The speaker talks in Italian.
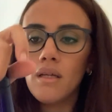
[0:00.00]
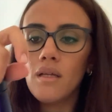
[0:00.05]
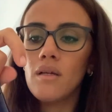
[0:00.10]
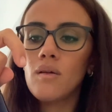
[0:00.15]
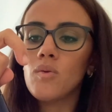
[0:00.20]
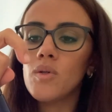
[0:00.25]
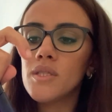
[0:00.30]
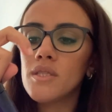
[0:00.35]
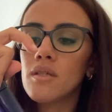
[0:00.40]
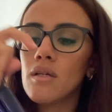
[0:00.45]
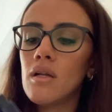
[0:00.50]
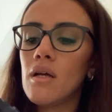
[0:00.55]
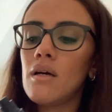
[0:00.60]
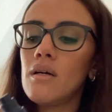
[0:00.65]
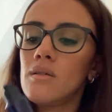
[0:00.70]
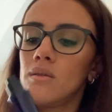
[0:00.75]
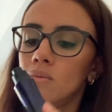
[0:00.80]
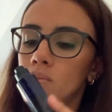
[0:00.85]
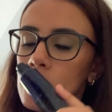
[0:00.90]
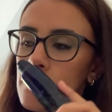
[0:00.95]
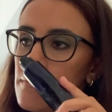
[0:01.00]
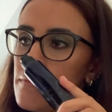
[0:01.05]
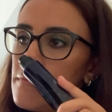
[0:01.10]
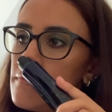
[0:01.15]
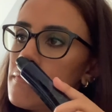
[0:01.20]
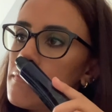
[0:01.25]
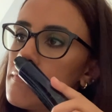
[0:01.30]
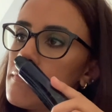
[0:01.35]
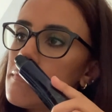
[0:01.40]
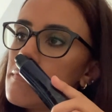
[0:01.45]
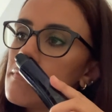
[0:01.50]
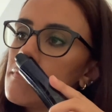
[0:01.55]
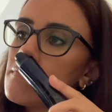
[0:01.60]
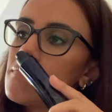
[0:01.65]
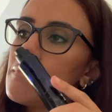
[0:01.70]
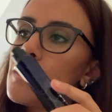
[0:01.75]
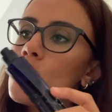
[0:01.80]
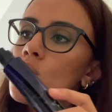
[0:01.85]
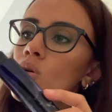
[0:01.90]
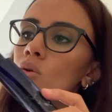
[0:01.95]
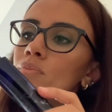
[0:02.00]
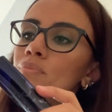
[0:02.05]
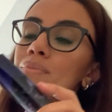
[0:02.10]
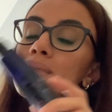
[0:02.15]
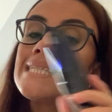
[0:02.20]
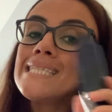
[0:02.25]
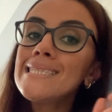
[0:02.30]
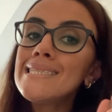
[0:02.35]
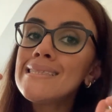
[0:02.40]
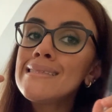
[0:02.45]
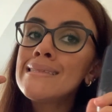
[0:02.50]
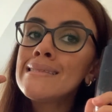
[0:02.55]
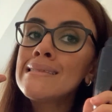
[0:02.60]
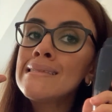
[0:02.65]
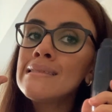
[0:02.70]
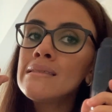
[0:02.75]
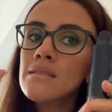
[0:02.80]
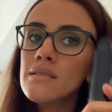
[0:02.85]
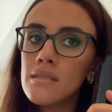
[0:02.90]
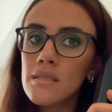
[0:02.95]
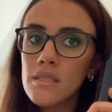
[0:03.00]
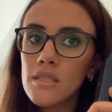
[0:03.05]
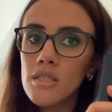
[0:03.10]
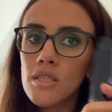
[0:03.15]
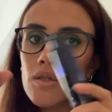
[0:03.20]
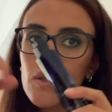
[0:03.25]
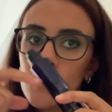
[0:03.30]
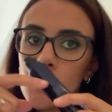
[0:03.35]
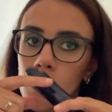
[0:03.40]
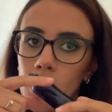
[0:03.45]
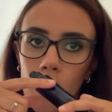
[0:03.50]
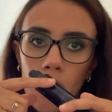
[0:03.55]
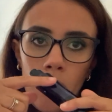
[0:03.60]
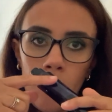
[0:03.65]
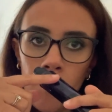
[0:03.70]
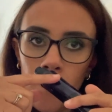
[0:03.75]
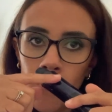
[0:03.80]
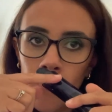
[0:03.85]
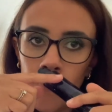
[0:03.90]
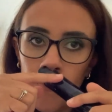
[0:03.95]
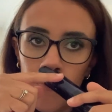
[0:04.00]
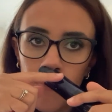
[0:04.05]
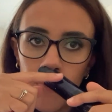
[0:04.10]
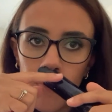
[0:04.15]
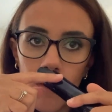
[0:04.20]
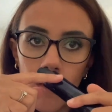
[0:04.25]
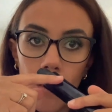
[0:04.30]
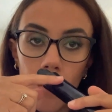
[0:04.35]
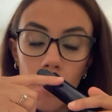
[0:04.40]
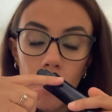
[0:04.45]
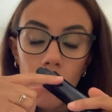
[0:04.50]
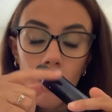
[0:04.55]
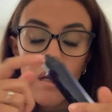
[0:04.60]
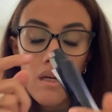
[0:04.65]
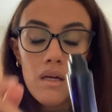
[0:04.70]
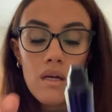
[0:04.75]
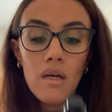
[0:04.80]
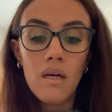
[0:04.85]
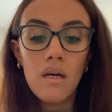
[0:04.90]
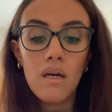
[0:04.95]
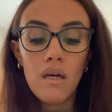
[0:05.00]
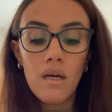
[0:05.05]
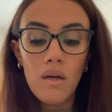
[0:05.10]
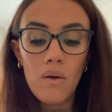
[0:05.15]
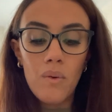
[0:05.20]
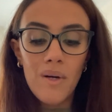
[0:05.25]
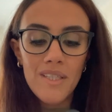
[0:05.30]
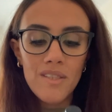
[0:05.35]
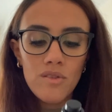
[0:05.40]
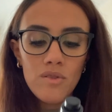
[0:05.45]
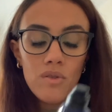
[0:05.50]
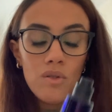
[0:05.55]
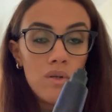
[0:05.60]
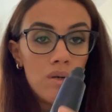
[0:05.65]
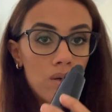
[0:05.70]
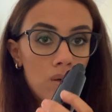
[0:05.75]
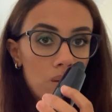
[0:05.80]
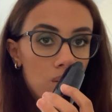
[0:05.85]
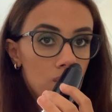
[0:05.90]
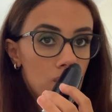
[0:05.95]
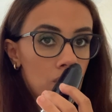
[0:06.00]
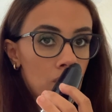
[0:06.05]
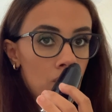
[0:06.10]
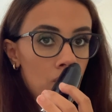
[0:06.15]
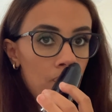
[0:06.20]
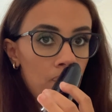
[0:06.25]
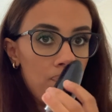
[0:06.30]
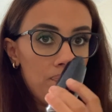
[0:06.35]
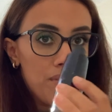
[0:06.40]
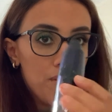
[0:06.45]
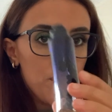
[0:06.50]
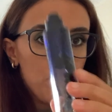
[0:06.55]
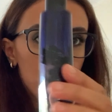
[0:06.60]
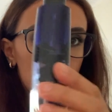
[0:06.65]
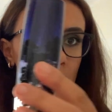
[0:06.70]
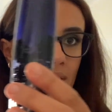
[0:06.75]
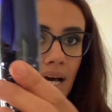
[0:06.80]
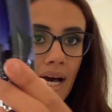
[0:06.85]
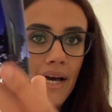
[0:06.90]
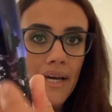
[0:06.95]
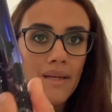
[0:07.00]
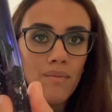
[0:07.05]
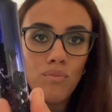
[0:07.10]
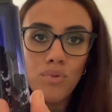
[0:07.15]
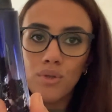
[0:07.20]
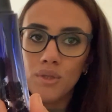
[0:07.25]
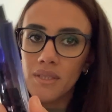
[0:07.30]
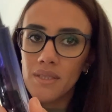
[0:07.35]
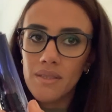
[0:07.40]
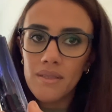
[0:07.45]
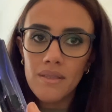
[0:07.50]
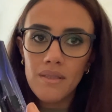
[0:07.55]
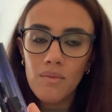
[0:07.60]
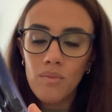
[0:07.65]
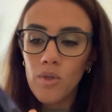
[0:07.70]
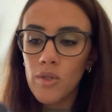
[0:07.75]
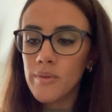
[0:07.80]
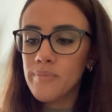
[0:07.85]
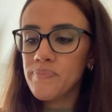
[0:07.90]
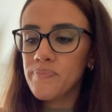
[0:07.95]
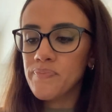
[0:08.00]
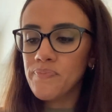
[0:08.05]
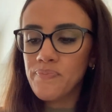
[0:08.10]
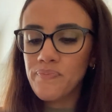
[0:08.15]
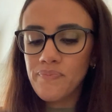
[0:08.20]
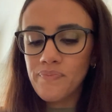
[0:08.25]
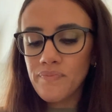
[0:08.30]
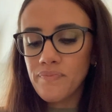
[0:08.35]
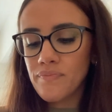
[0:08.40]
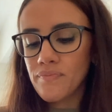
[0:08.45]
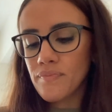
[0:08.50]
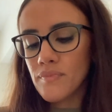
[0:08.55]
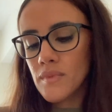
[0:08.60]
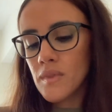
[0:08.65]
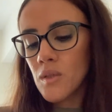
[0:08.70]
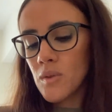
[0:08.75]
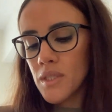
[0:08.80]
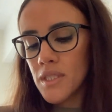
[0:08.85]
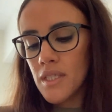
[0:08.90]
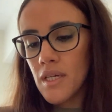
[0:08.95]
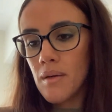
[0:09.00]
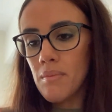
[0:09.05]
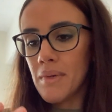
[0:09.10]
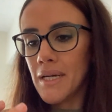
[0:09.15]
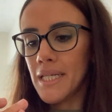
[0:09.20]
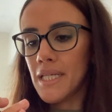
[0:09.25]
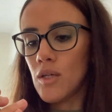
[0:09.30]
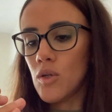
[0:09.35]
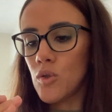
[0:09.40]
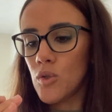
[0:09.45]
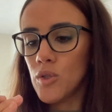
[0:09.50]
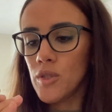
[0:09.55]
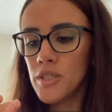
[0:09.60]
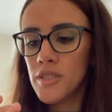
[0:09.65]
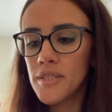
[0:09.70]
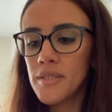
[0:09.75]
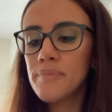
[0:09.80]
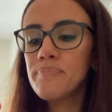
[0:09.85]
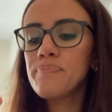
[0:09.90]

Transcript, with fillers: questo la, me lo misi, si dice così, eh, quando mi sposai, buonissimo. Questo è Armani Code.